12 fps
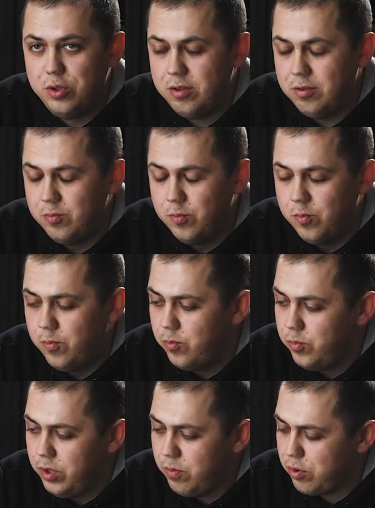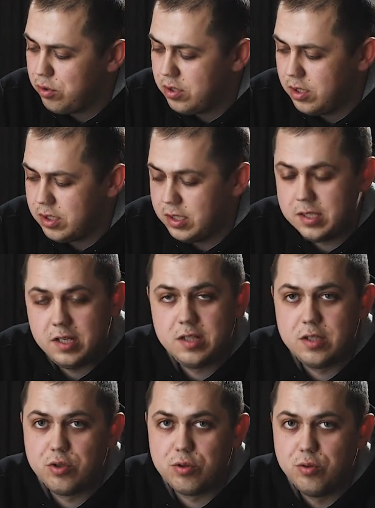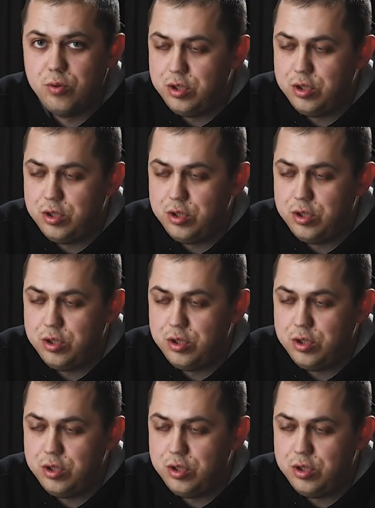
И мне просто ассоциация, что